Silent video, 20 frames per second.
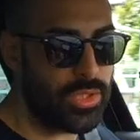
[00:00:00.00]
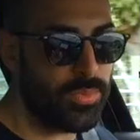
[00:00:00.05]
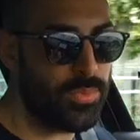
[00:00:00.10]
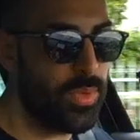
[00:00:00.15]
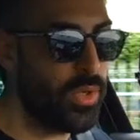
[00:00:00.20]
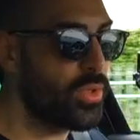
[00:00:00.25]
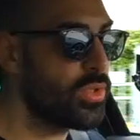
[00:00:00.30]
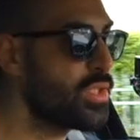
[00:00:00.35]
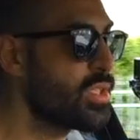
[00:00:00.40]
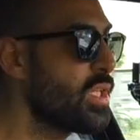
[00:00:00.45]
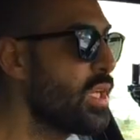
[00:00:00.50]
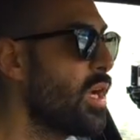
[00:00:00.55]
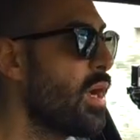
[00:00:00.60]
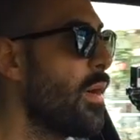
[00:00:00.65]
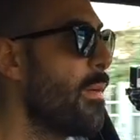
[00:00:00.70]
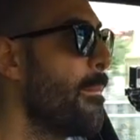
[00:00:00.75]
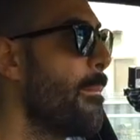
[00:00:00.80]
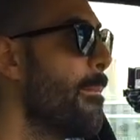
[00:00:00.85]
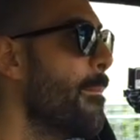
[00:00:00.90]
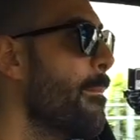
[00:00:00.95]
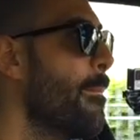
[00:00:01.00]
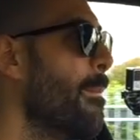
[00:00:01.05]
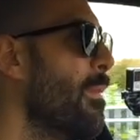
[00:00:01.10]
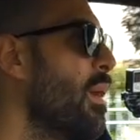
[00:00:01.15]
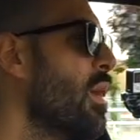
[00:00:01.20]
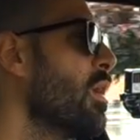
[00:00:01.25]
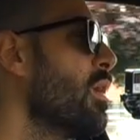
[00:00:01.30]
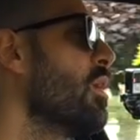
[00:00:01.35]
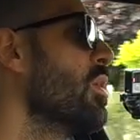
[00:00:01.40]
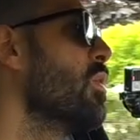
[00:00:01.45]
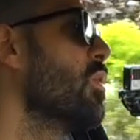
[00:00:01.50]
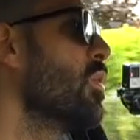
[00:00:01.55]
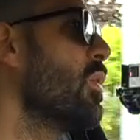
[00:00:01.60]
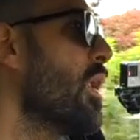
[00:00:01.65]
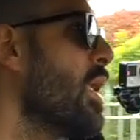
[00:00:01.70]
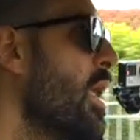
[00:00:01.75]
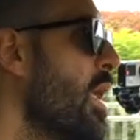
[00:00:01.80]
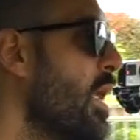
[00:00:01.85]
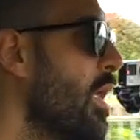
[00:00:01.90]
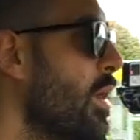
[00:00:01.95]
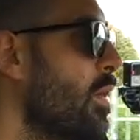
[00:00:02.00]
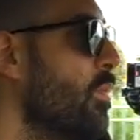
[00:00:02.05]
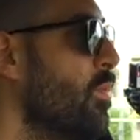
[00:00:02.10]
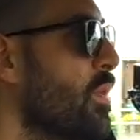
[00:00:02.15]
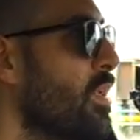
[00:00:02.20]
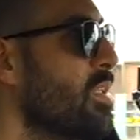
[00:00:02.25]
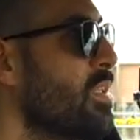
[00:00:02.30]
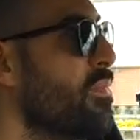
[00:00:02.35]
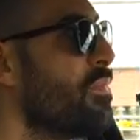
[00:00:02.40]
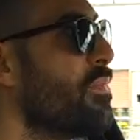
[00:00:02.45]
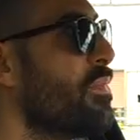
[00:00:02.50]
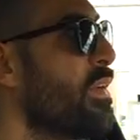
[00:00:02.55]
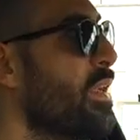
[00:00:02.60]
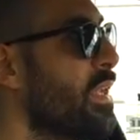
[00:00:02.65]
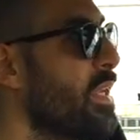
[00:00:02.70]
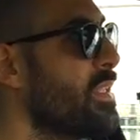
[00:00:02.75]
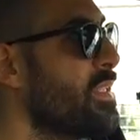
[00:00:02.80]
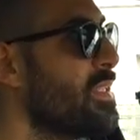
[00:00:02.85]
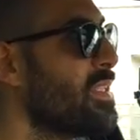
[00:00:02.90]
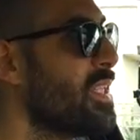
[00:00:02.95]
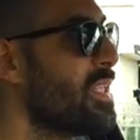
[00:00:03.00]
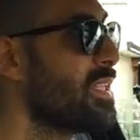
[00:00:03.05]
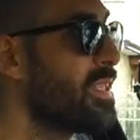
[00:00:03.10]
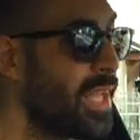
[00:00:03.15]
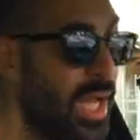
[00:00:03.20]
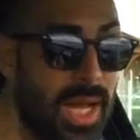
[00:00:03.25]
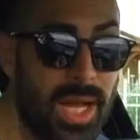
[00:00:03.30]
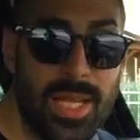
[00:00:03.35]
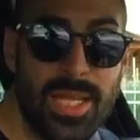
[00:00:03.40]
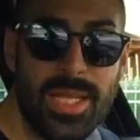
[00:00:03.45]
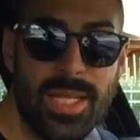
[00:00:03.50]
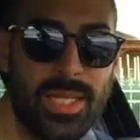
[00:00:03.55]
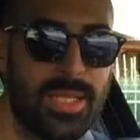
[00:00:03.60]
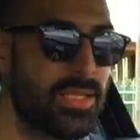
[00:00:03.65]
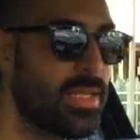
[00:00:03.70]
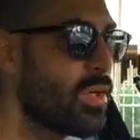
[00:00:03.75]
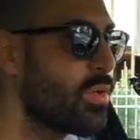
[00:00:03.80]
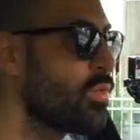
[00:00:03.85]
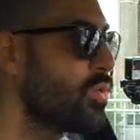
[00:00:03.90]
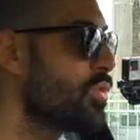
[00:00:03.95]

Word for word: di risposta ma non è una differenza tale